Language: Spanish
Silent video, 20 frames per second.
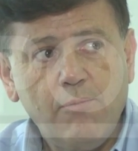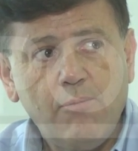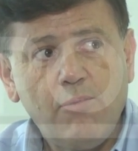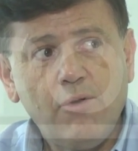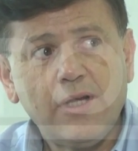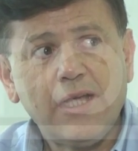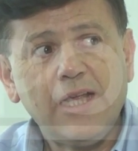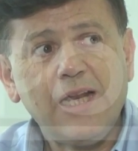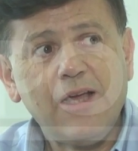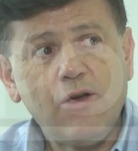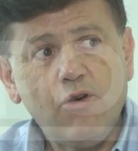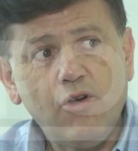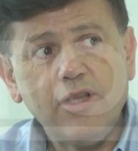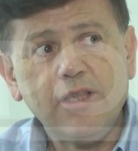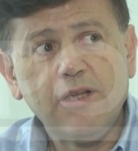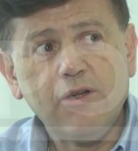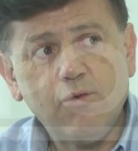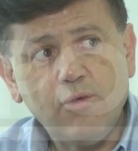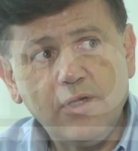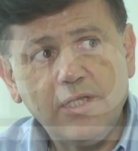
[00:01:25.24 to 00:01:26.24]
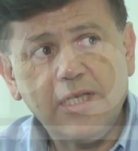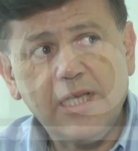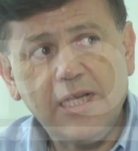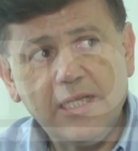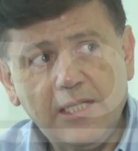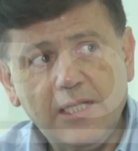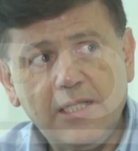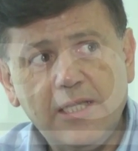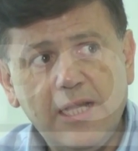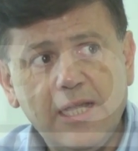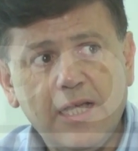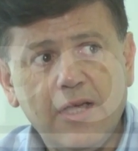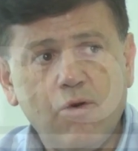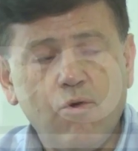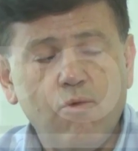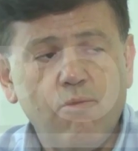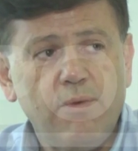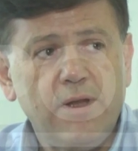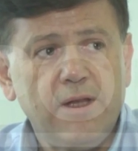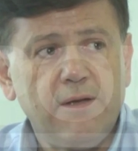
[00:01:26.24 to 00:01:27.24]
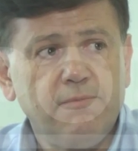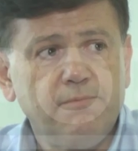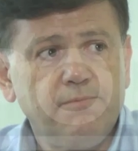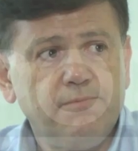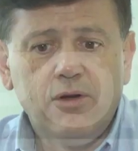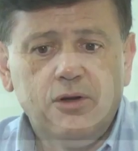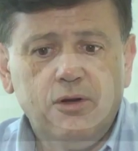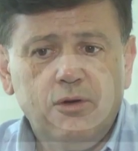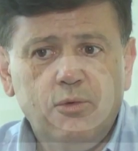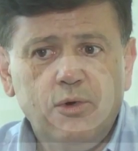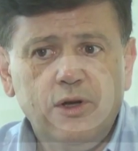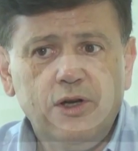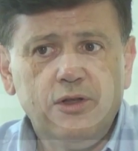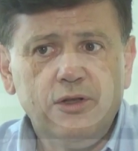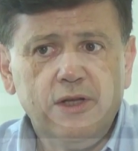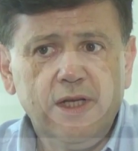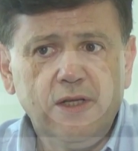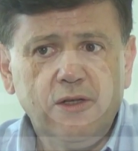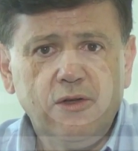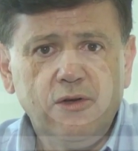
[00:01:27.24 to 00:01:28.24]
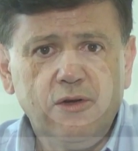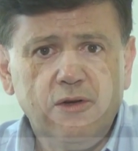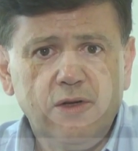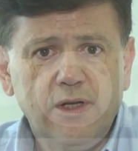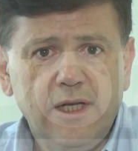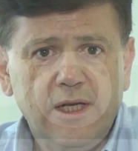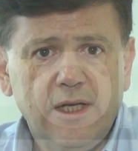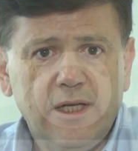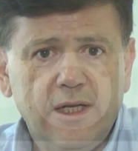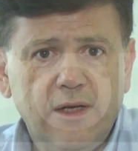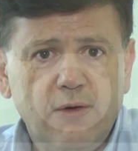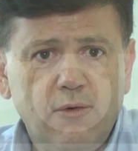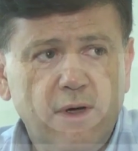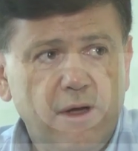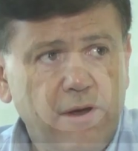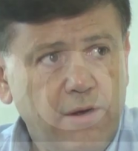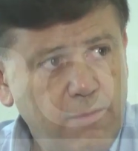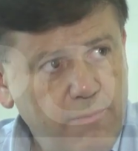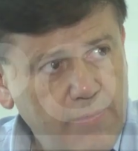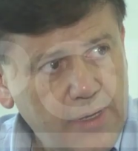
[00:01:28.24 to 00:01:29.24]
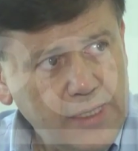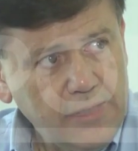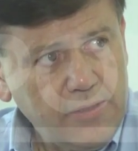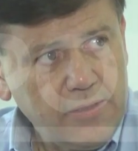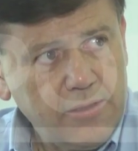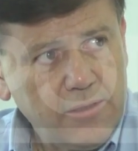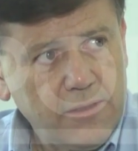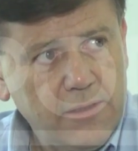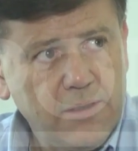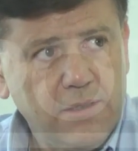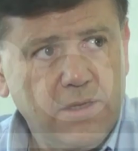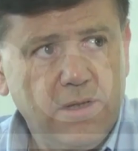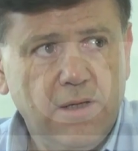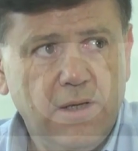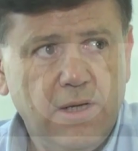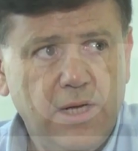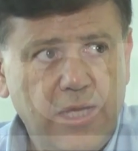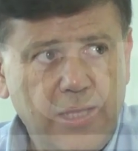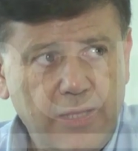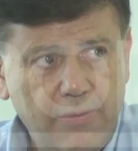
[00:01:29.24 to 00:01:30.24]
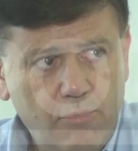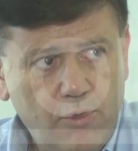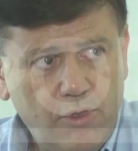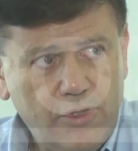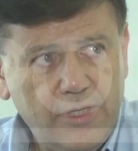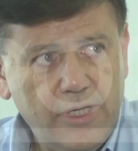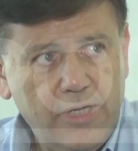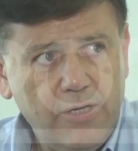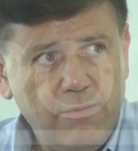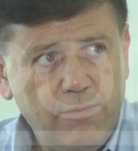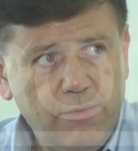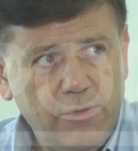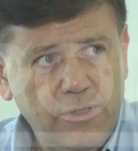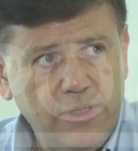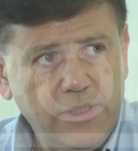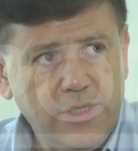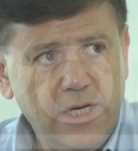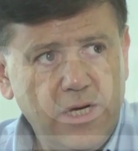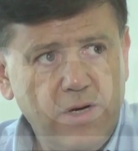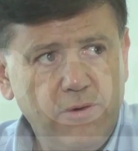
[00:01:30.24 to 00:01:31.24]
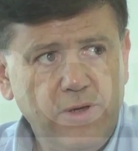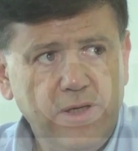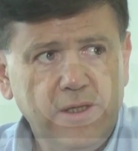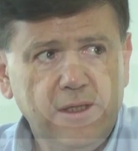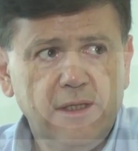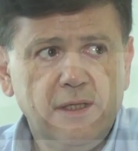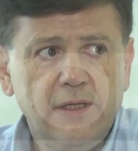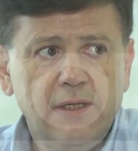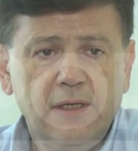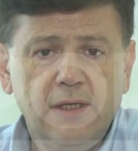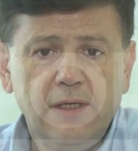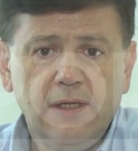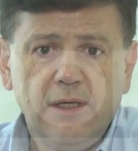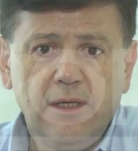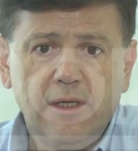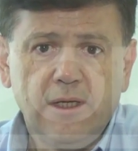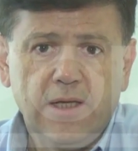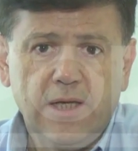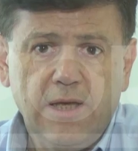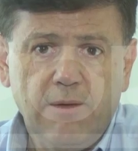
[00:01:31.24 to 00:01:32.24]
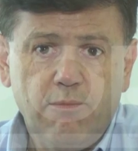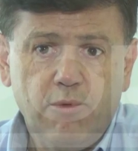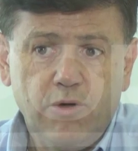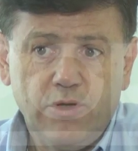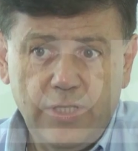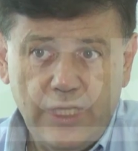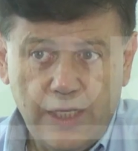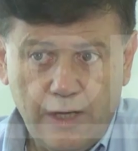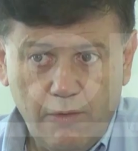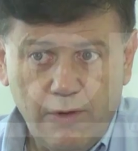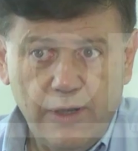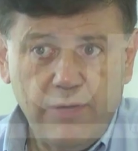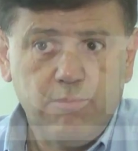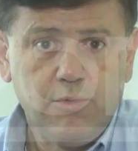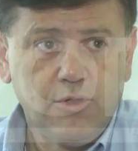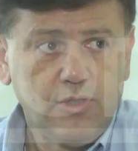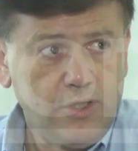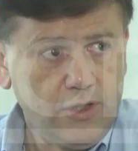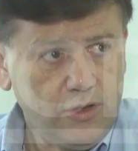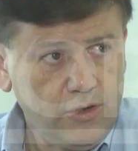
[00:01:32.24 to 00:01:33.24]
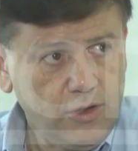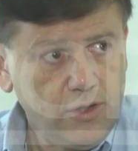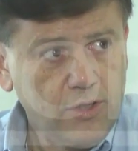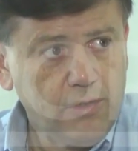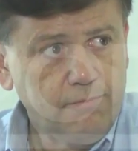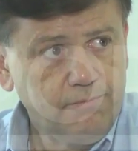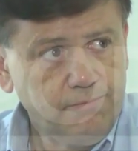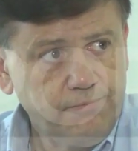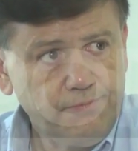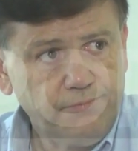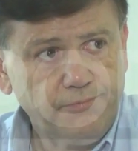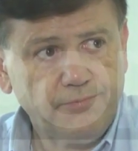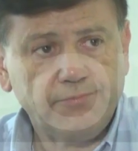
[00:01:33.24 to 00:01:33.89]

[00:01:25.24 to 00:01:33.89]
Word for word: Porque las órdenes judiciales se tienen que cumplir. Lo bueno de esto es que una vez más ha demostrado la provincia de San Luis que por tener una posición,